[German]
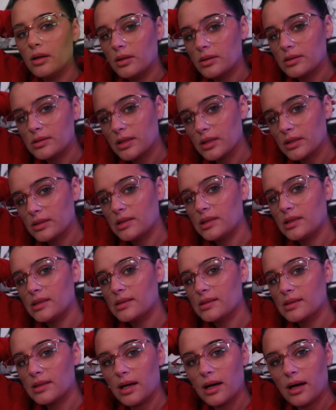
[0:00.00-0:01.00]
Ich dachte, hier
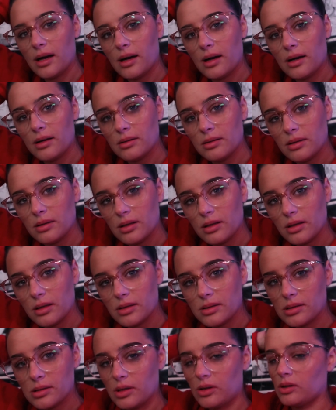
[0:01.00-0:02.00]
ist ein Haar. Da
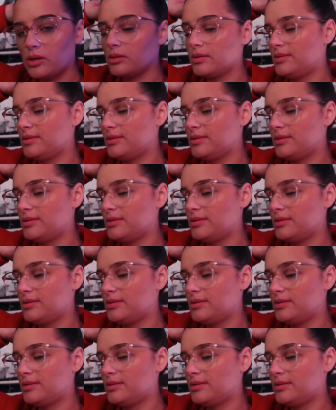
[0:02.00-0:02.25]
ist auch.